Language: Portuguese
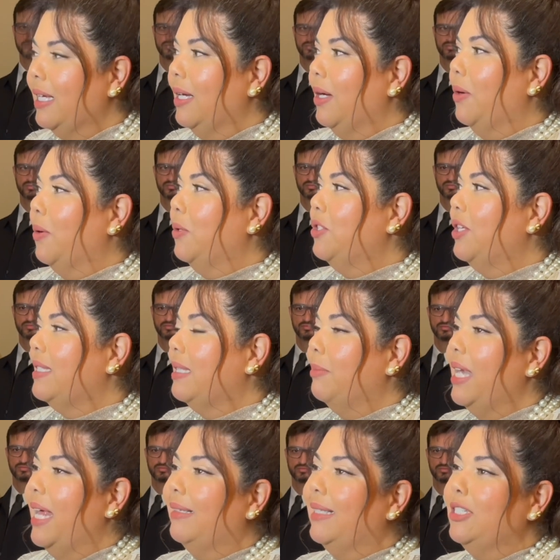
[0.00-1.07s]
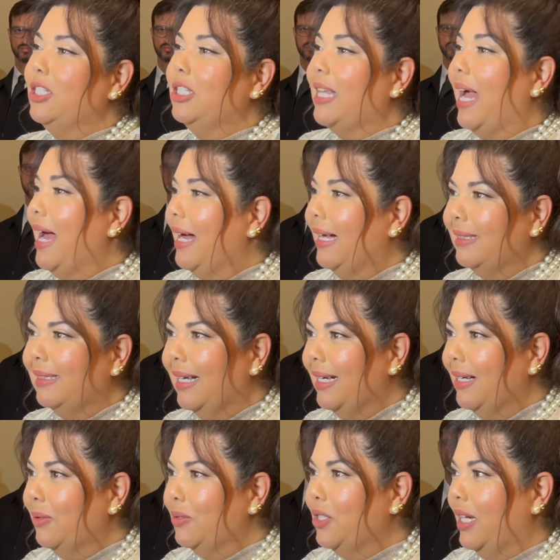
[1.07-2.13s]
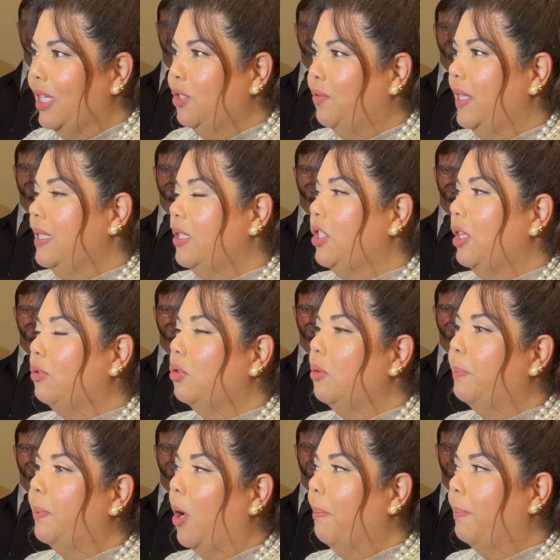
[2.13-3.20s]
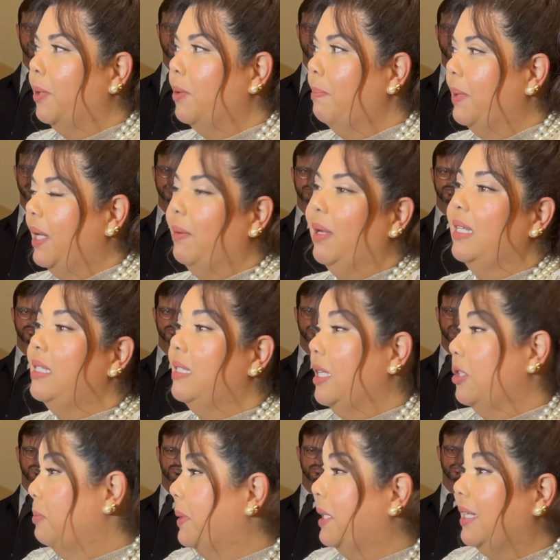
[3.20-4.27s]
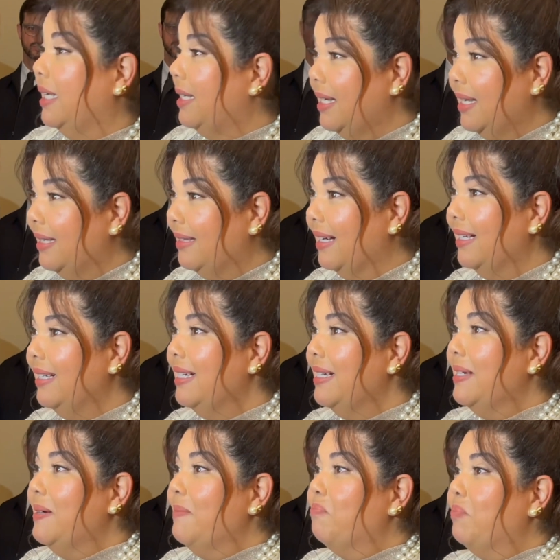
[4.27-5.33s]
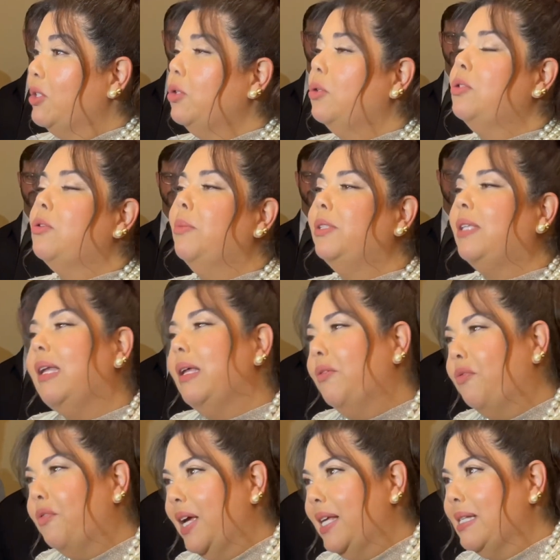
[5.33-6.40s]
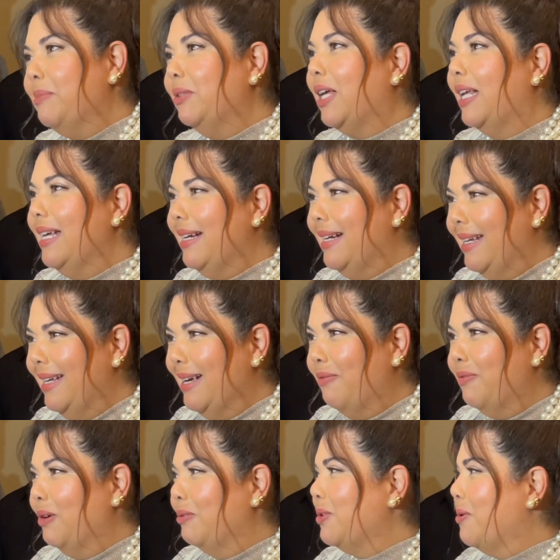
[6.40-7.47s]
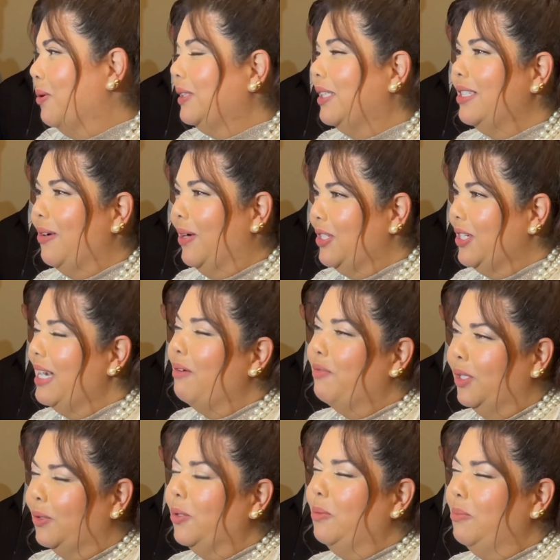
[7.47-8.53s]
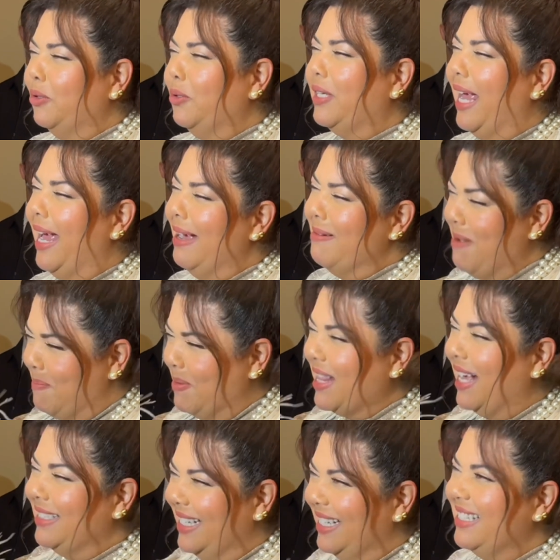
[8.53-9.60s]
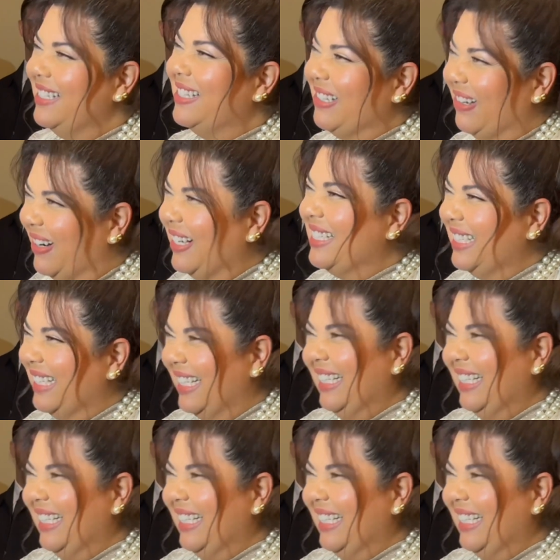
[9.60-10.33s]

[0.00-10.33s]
onde essa mulher é testada, onde ela às vezes dentro do próprio emprego ela se sente preterida, mas tudo isso com muita leveza, muita alegria, afinal de contas, eu acho que na vida todo mundo quer uma pitadinha de sorte, né?